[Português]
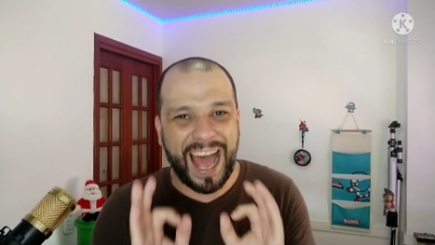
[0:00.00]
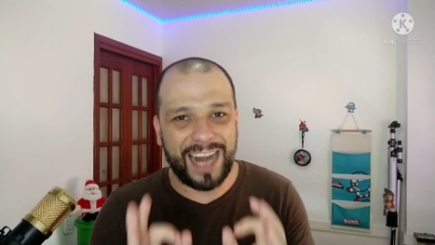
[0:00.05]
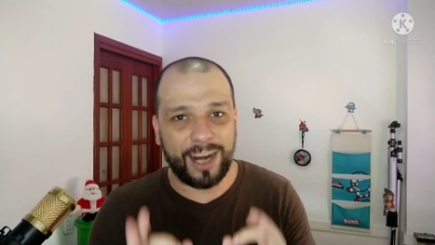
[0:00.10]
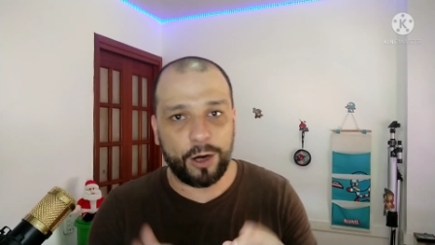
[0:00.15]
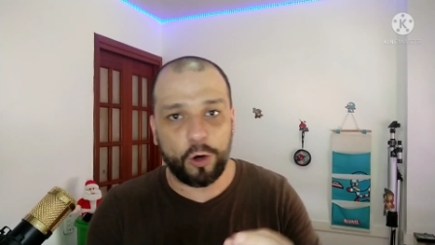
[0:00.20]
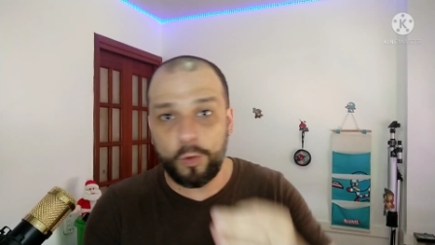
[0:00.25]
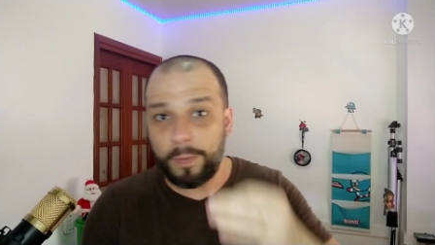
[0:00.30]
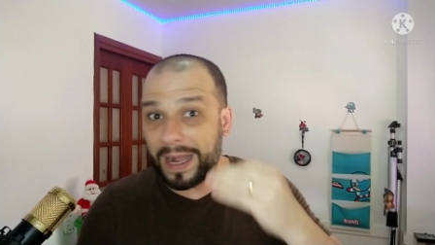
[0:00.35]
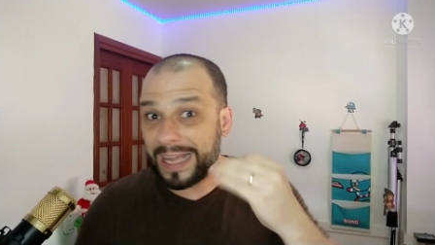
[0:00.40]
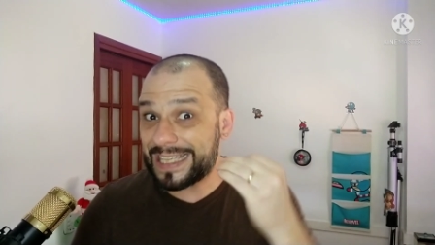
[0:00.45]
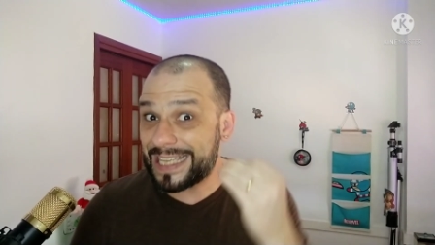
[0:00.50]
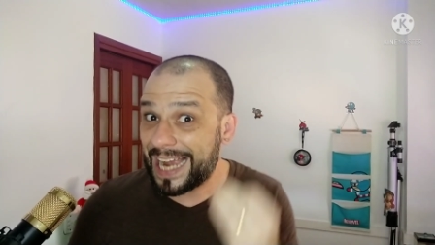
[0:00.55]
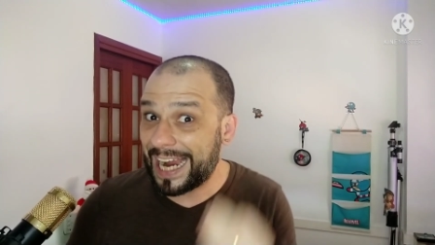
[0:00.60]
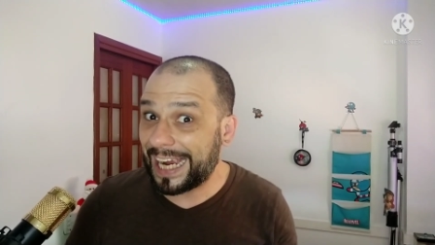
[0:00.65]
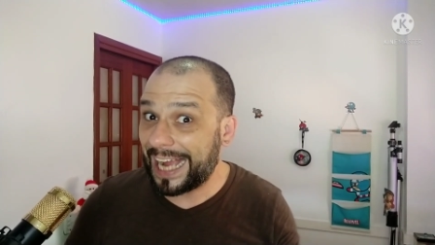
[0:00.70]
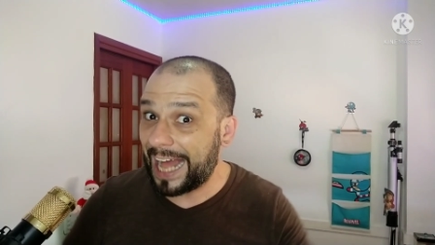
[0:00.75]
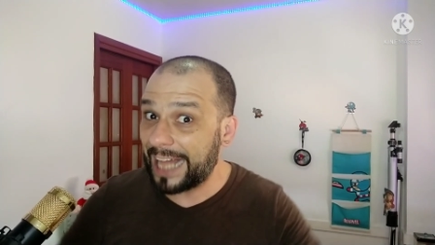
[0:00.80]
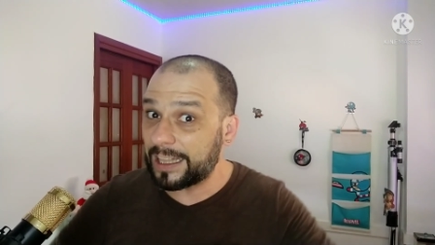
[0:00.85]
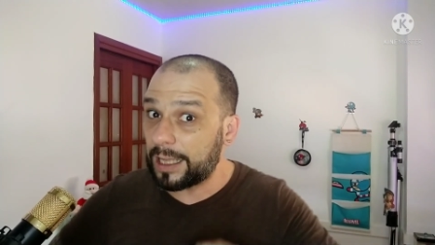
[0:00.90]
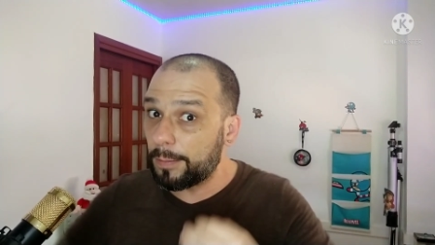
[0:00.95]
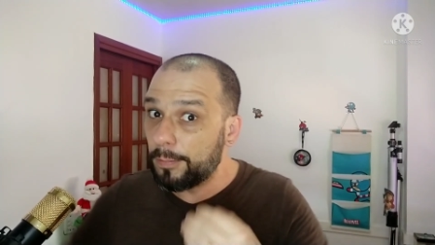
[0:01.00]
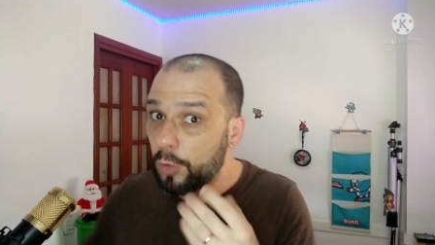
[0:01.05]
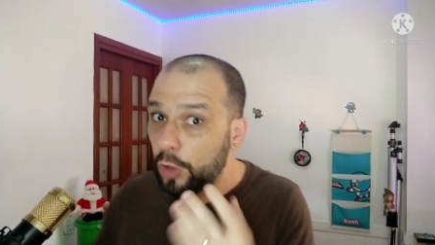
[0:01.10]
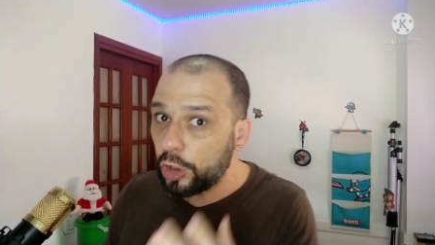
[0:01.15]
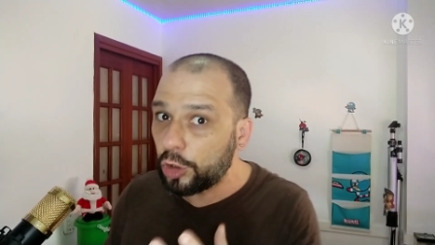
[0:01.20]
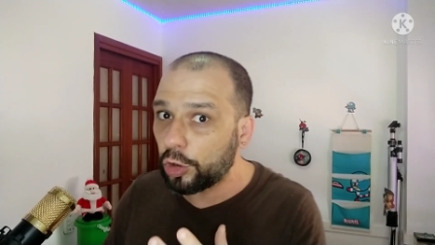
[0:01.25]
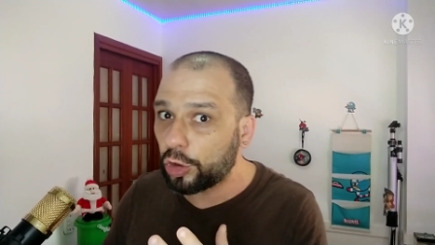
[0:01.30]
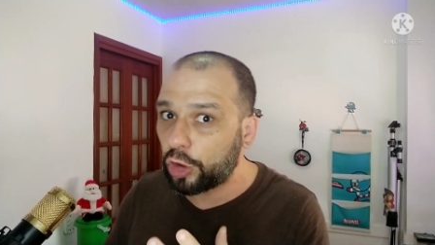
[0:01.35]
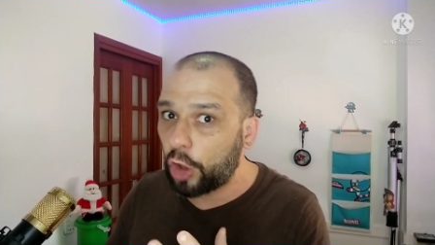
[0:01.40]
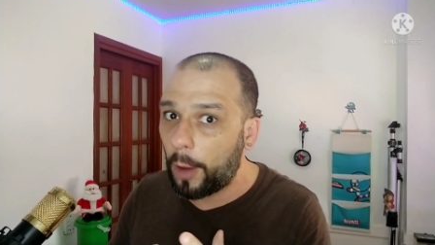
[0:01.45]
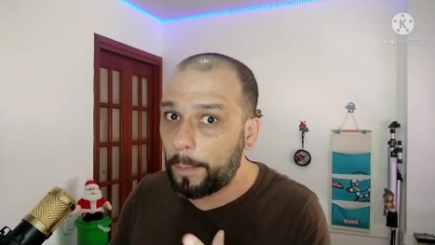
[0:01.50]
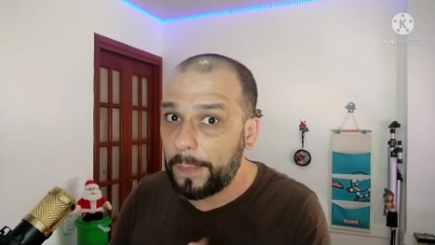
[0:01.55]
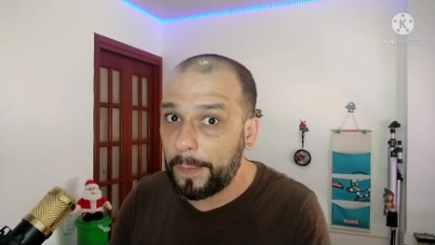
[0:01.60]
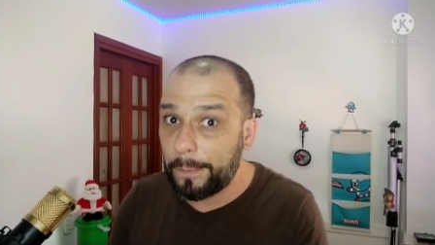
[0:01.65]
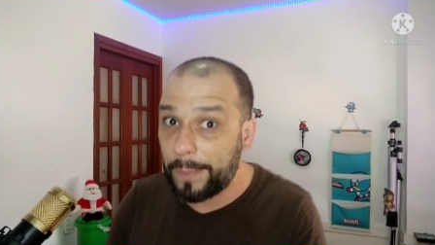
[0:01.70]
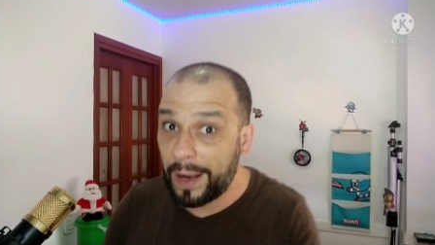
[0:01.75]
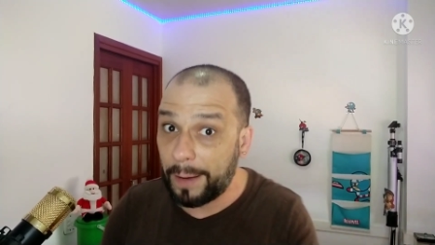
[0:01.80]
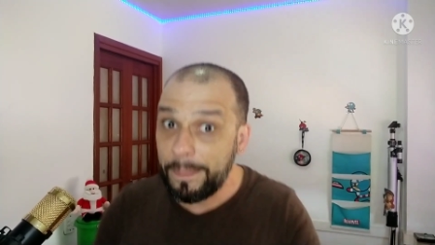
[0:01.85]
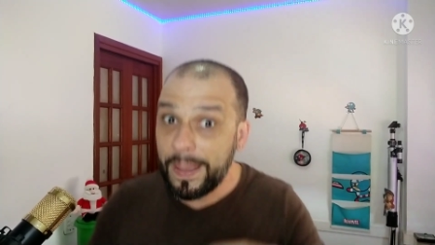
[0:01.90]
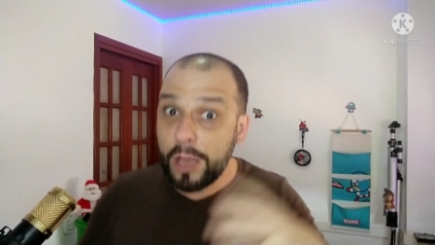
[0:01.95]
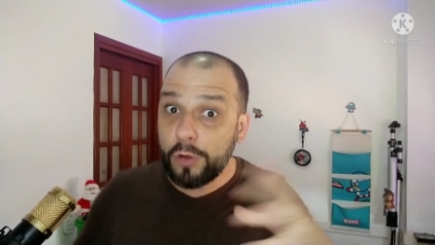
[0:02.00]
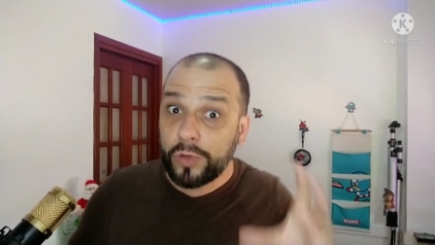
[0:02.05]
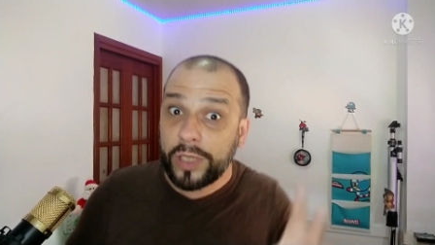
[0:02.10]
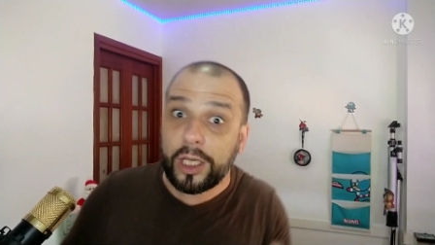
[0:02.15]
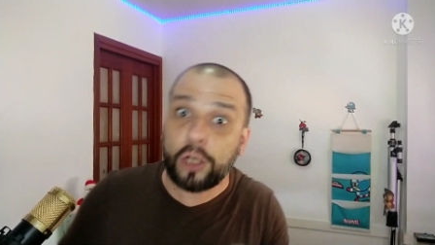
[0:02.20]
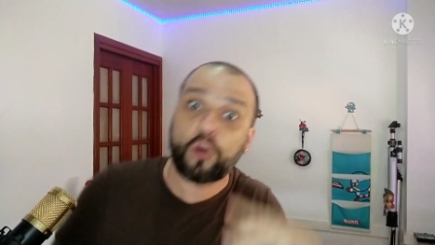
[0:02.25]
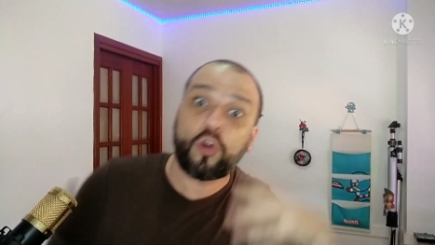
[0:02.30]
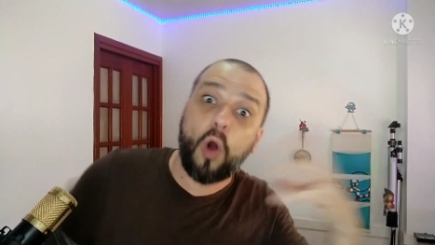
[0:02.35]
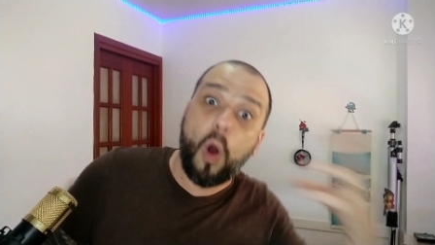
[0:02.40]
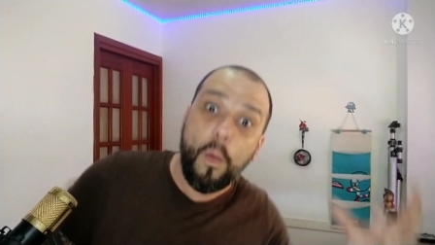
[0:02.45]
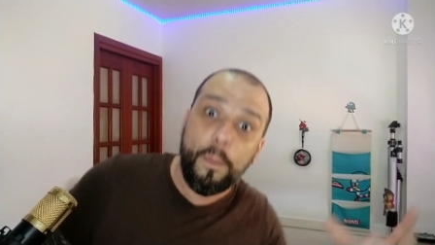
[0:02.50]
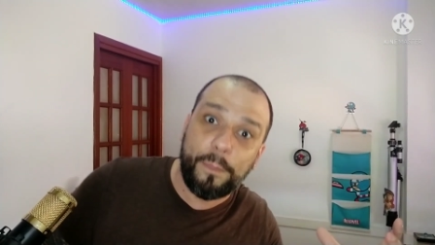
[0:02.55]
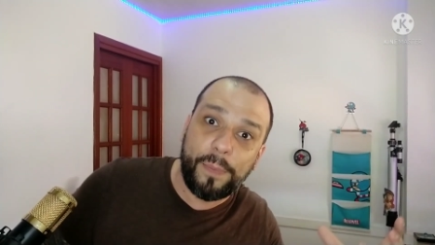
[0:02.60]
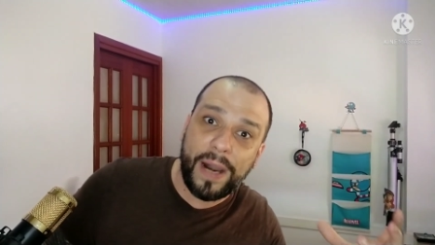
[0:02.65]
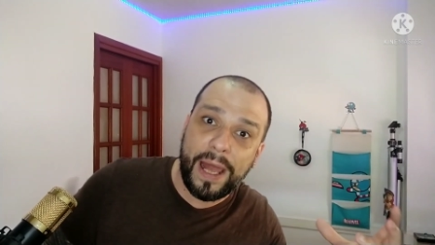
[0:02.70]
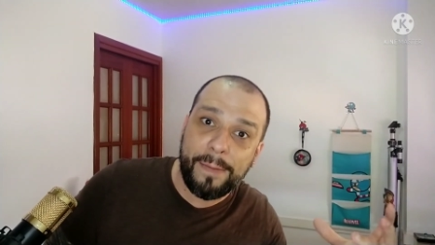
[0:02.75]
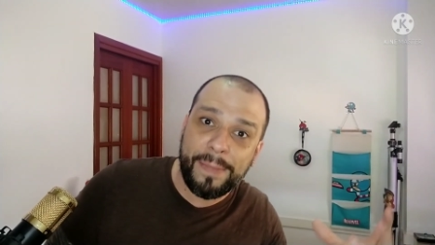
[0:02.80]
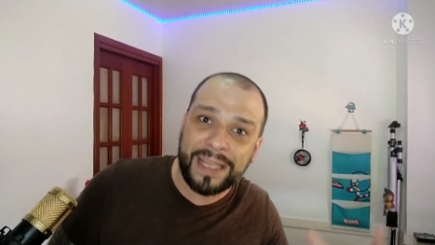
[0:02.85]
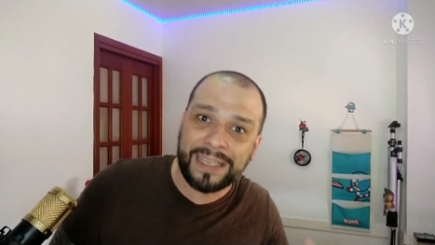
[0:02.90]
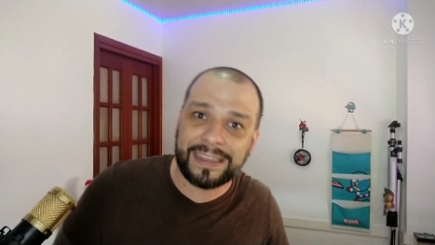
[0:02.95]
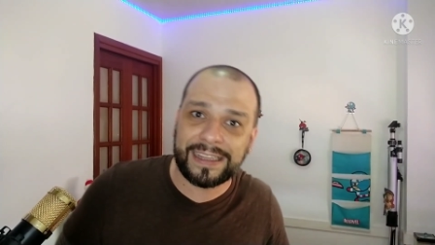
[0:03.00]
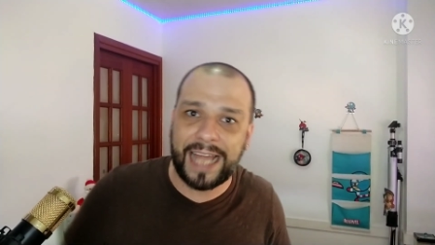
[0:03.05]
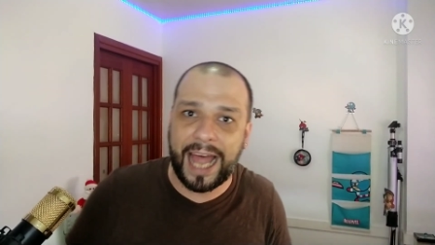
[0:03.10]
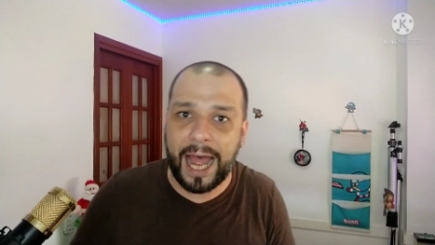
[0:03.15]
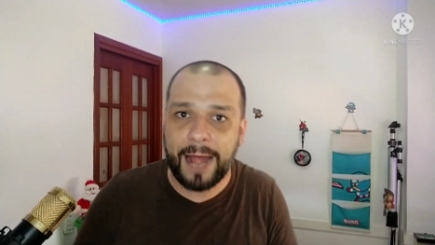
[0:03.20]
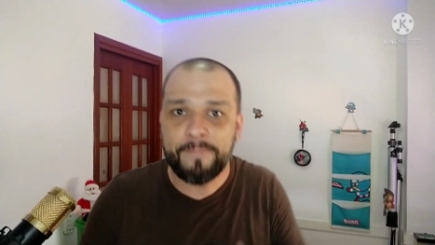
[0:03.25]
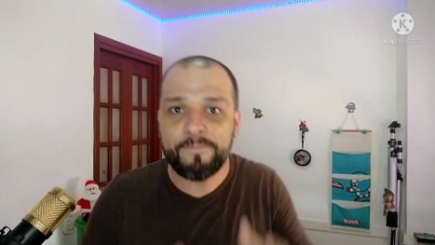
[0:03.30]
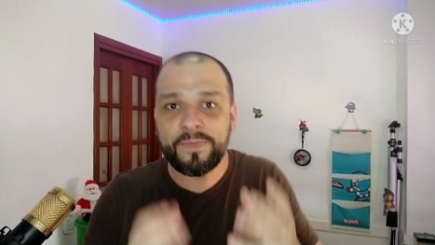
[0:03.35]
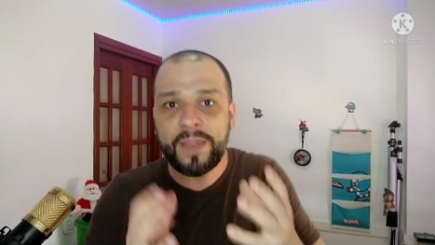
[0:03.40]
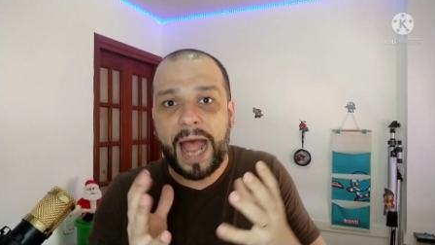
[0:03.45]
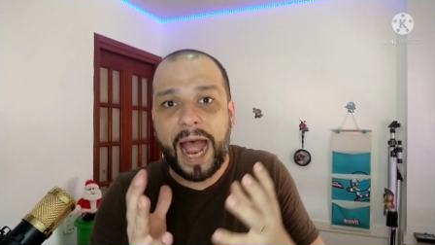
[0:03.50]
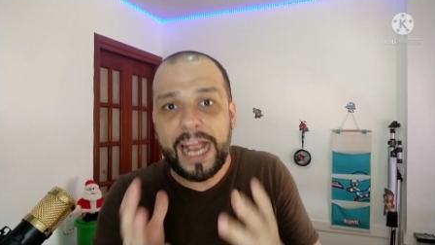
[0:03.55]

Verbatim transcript: Cara, uma sacada muito top para meio que complementar